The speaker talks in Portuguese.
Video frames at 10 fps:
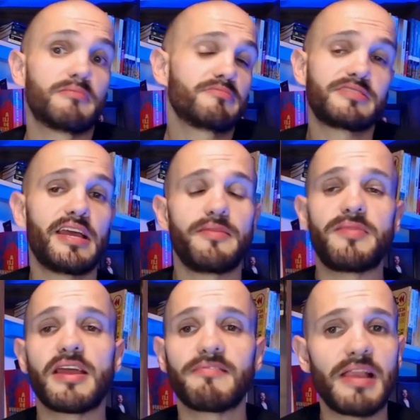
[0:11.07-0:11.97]
Não sei,
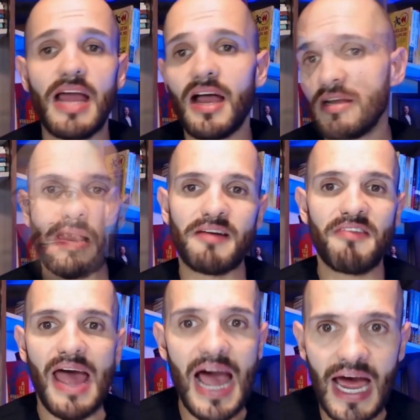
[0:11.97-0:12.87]
tem que avaliar. A
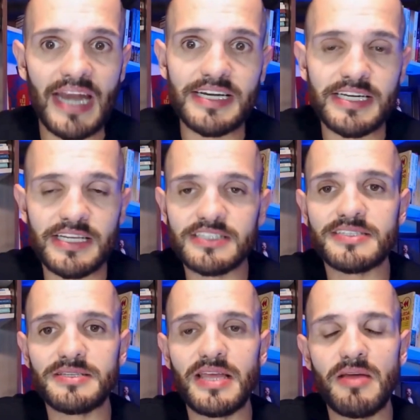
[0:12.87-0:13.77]
palavra
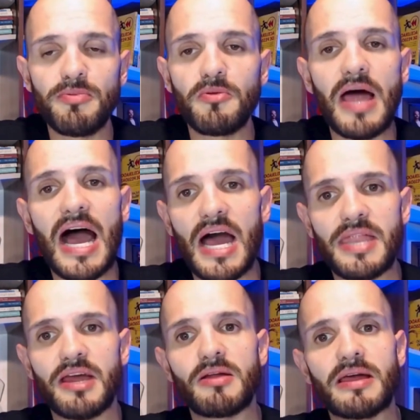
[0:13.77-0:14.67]
artes, dentro da
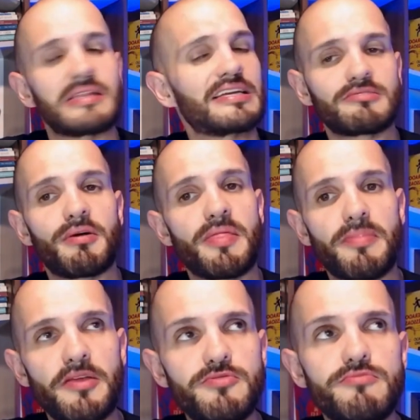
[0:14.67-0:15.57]
área da classe
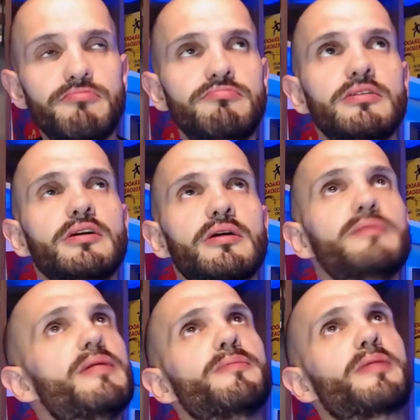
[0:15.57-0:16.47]
41,
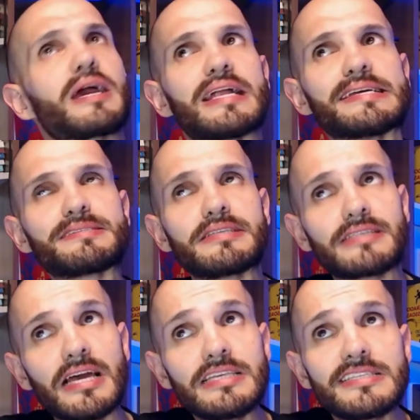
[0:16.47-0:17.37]
dentro da classe
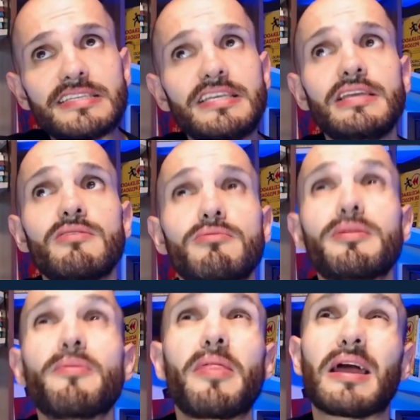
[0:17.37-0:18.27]
35,
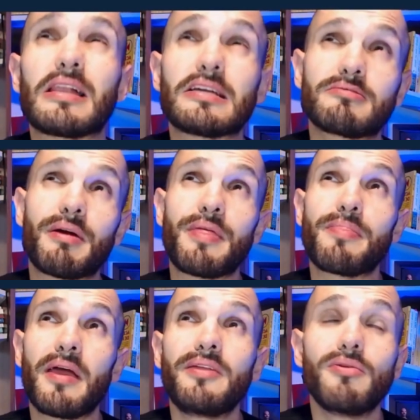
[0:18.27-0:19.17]
dentro da classe
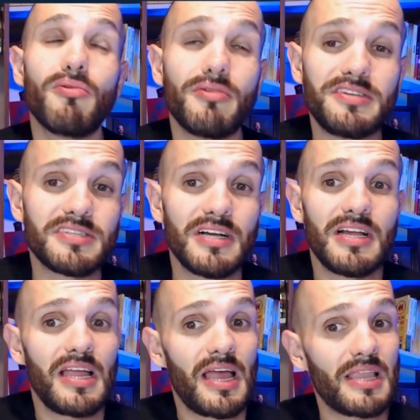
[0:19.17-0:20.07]
42,
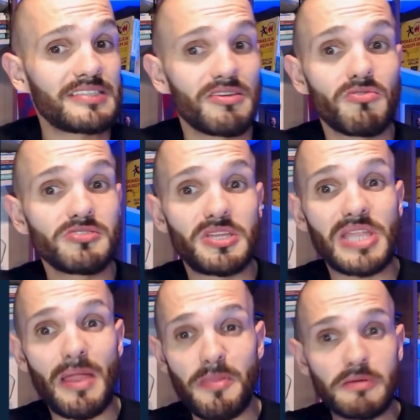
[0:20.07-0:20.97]
elas são
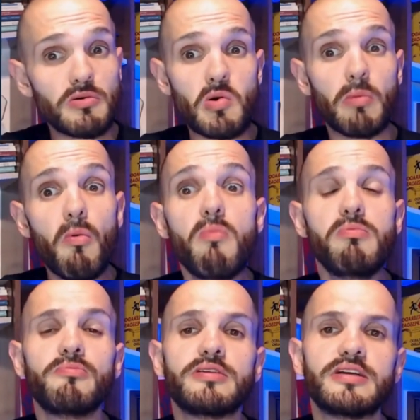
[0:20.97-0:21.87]
consideradas termo
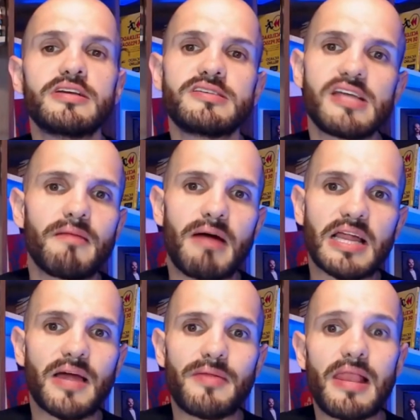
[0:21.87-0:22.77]
comum. Se a
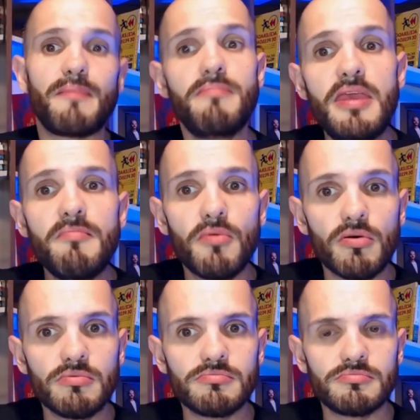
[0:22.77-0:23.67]
marca dele é
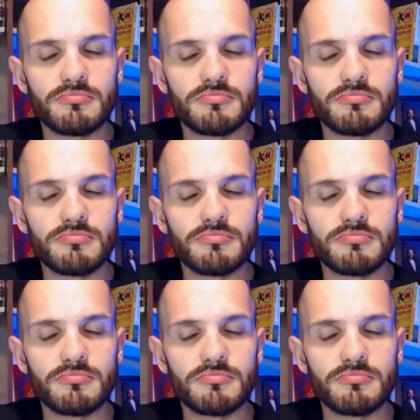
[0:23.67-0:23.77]
mimo,